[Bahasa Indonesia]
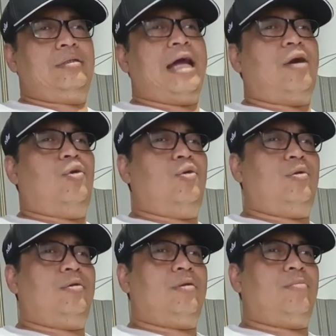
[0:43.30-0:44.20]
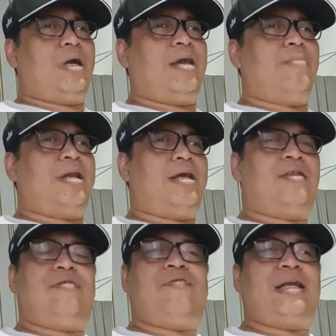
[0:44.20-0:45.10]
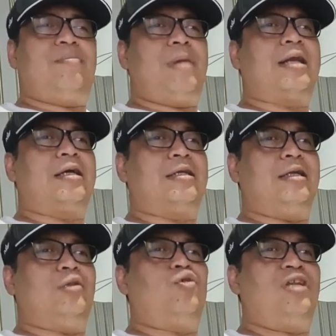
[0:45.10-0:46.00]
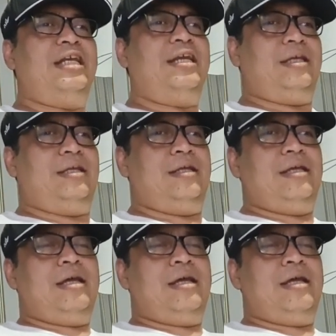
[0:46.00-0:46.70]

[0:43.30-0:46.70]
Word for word: tahu bagaimana sifat market itu sendiri,